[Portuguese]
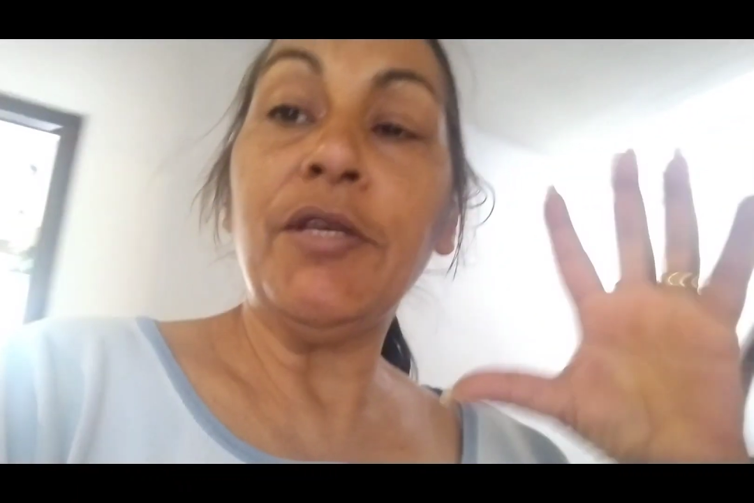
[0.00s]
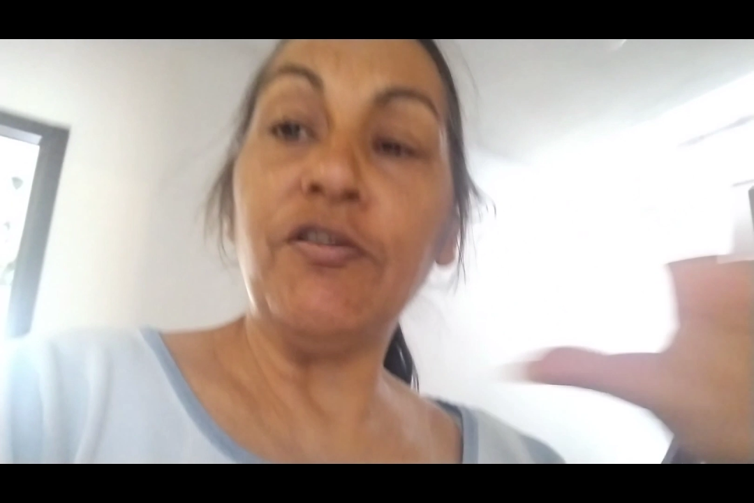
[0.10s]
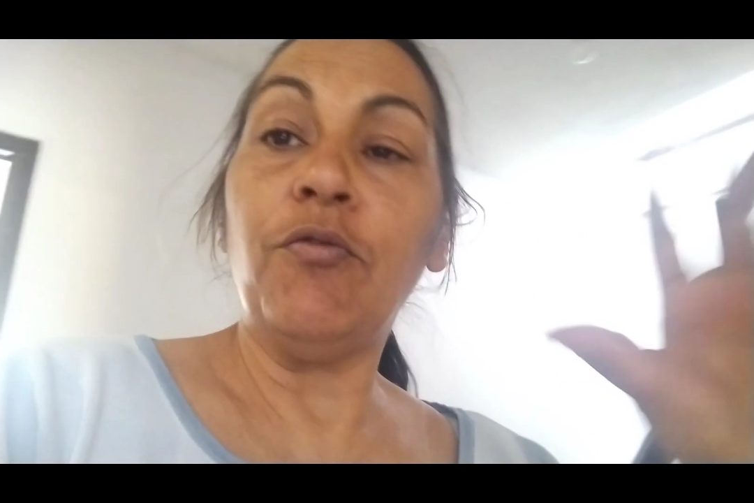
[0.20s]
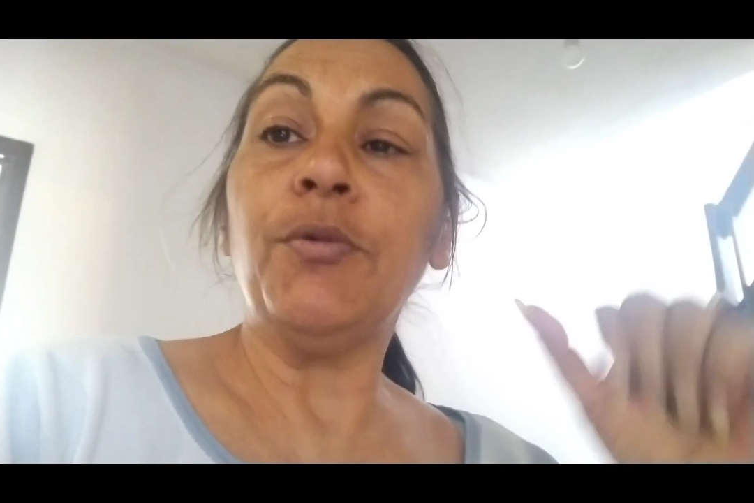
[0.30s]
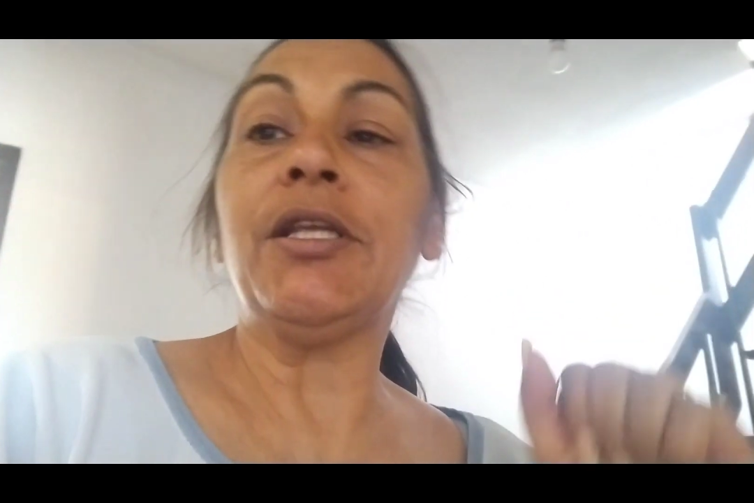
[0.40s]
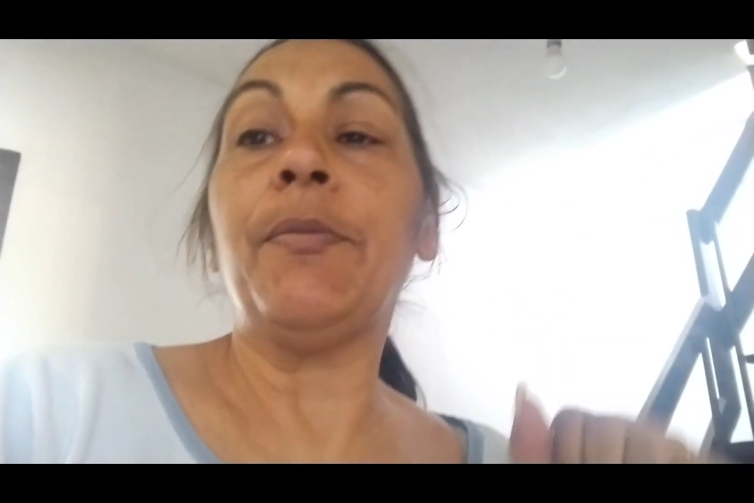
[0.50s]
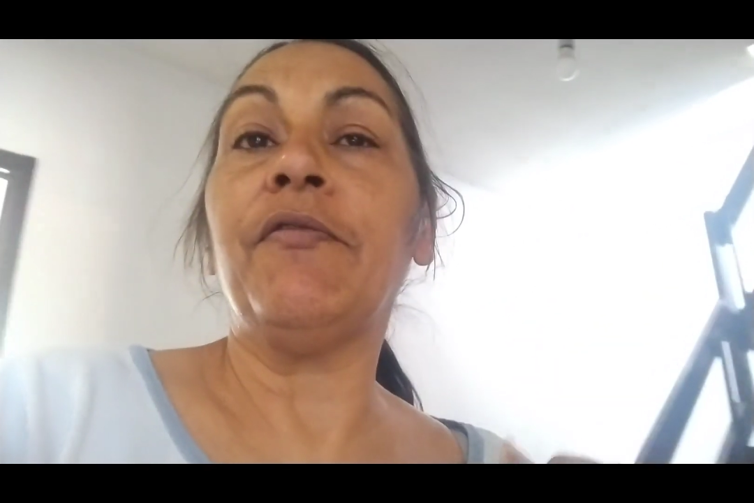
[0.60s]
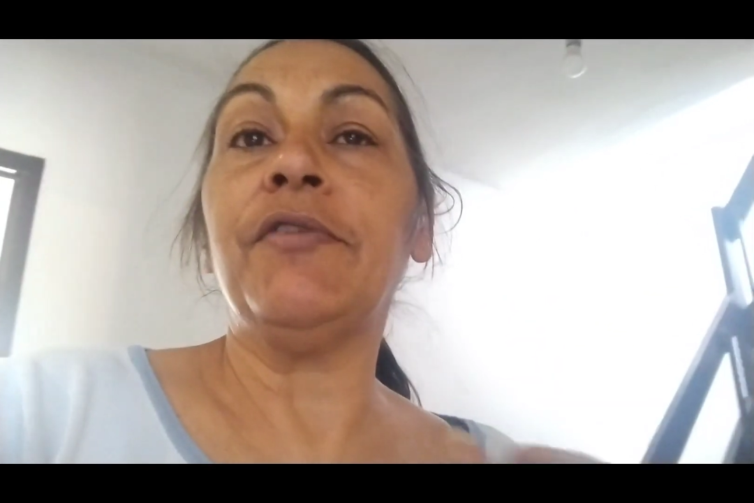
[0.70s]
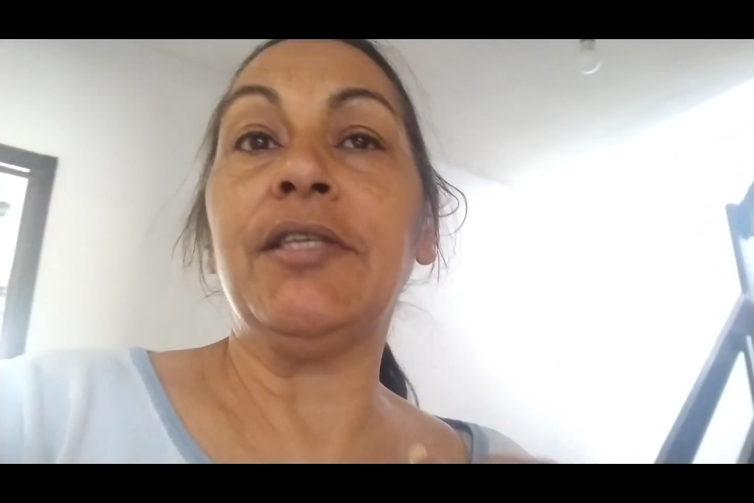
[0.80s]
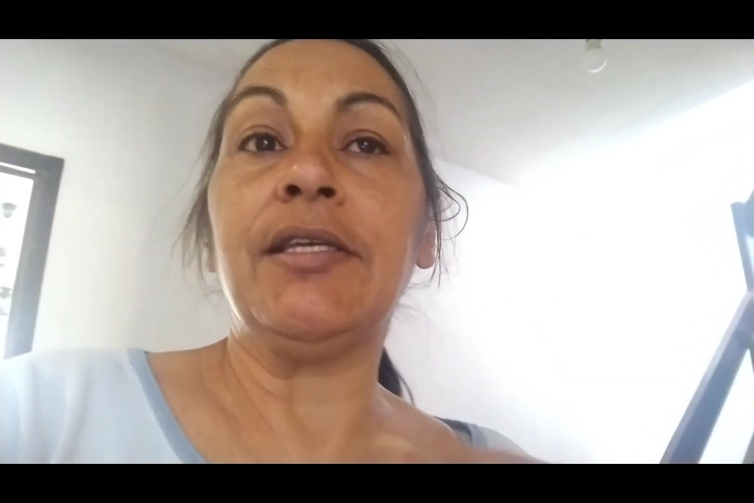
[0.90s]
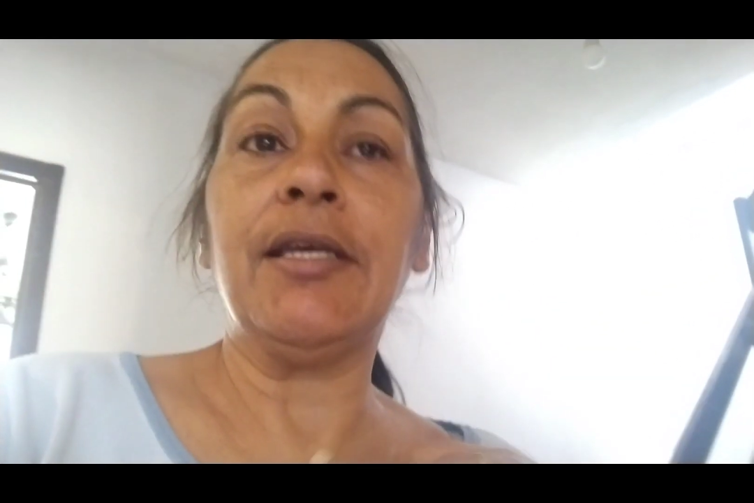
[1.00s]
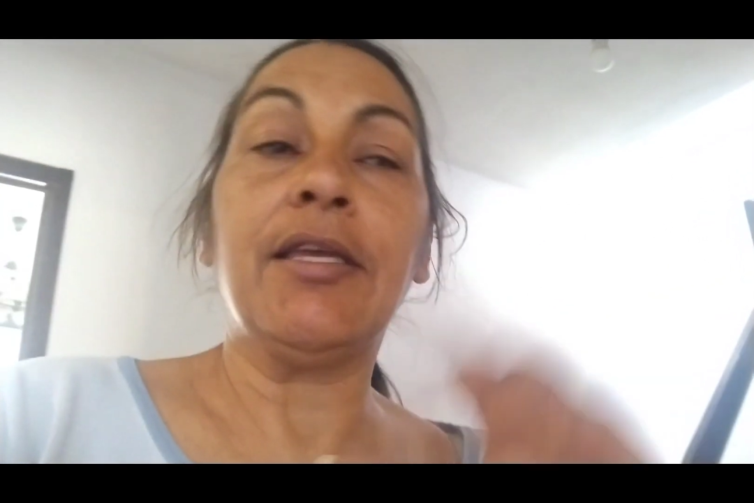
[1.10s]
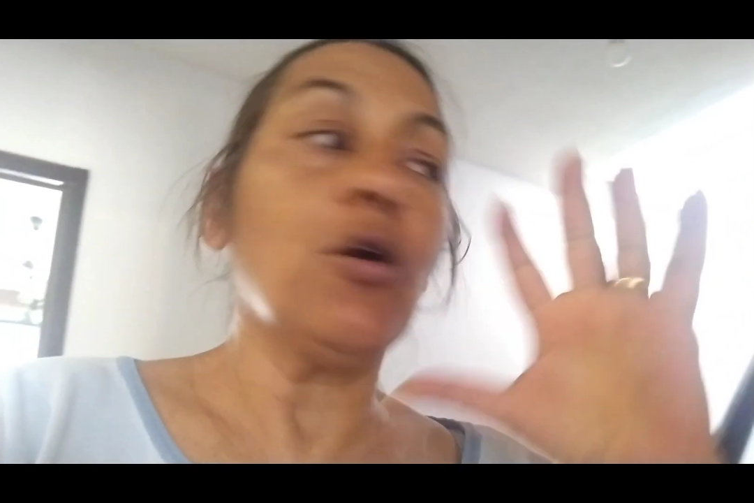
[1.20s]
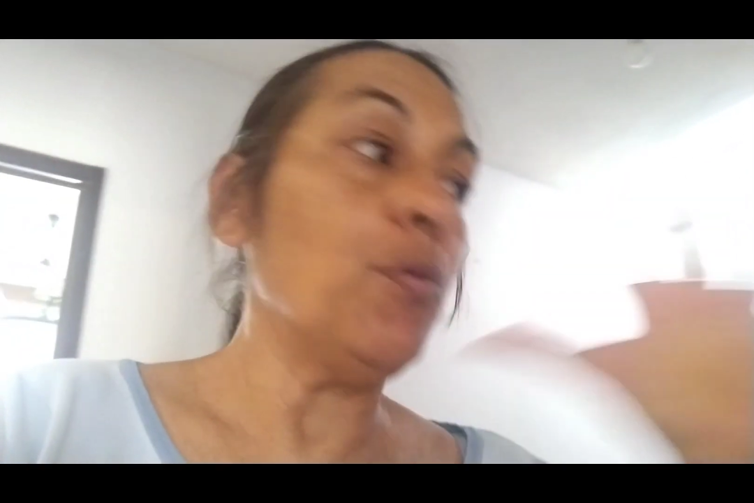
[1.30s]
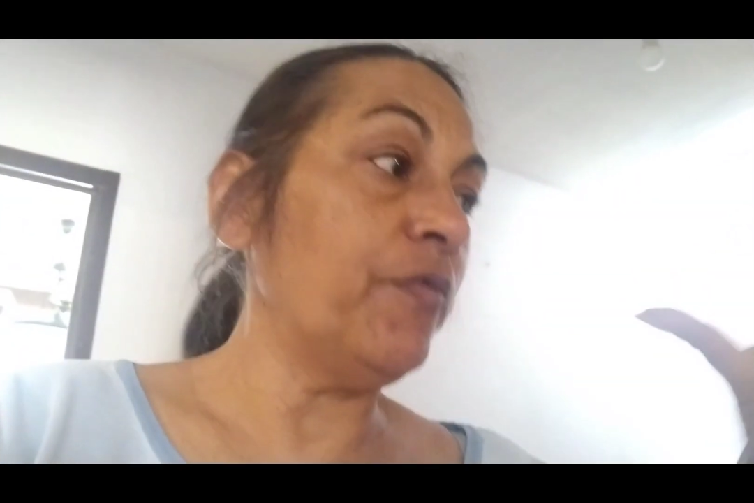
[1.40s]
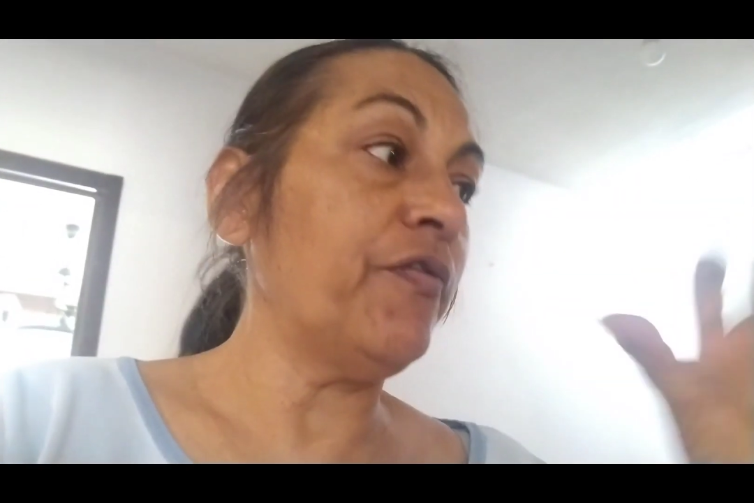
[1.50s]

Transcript: mas eu vou mostrar pra vocês aqui como